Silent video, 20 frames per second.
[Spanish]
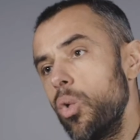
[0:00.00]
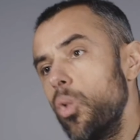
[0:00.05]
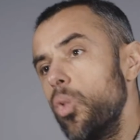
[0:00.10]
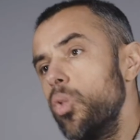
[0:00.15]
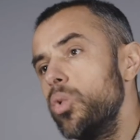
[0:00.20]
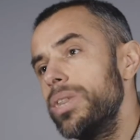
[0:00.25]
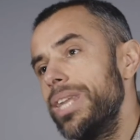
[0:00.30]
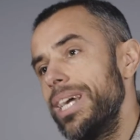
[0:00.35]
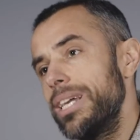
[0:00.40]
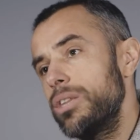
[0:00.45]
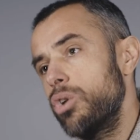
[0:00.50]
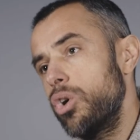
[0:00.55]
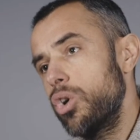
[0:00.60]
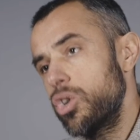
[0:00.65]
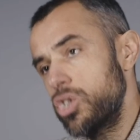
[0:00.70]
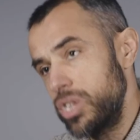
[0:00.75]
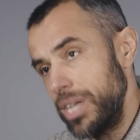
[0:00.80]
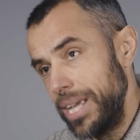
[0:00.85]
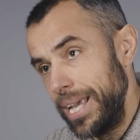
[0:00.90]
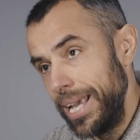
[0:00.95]
un
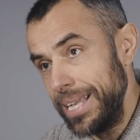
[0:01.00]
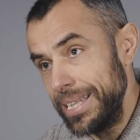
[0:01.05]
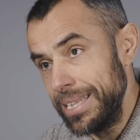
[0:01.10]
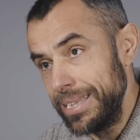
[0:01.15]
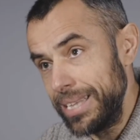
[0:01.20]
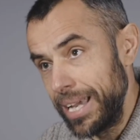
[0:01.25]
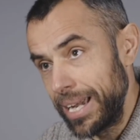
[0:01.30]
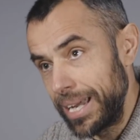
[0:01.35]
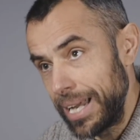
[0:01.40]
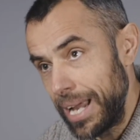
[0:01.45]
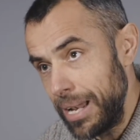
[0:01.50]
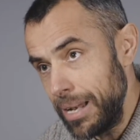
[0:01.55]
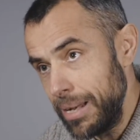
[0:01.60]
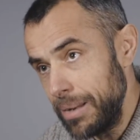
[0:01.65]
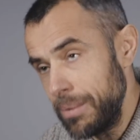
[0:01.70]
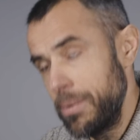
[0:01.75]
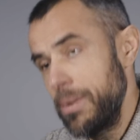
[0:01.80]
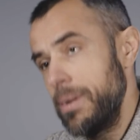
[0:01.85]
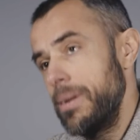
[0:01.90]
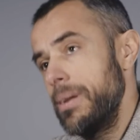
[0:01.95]
detox integral
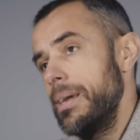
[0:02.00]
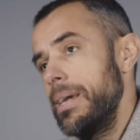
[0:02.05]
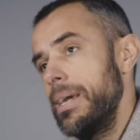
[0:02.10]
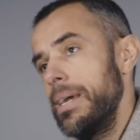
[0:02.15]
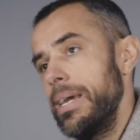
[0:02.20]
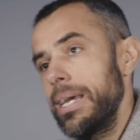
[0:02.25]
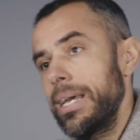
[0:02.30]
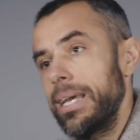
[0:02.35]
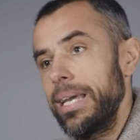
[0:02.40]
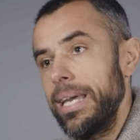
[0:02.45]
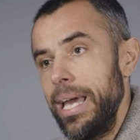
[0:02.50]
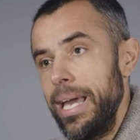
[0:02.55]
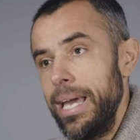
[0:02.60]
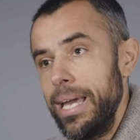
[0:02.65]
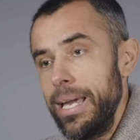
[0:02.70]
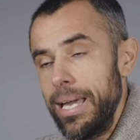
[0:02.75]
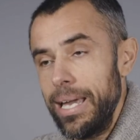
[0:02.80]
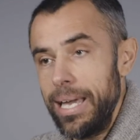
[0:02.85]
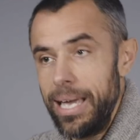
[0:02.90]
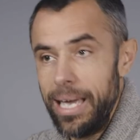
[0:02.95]

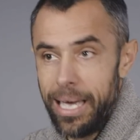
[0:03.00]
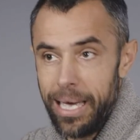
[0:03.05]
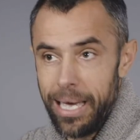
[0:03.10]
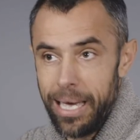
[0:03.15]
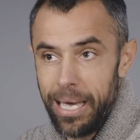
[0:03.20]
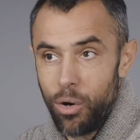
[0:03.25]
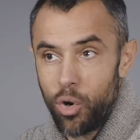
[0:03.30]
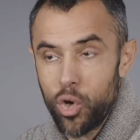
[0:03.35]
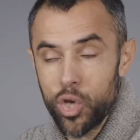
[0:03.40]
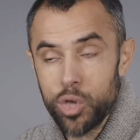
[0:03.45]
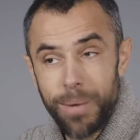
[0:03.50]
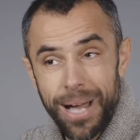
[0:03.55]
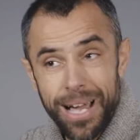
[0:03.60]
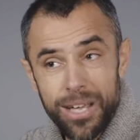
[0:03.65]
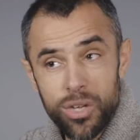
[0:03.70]
que eh, os va a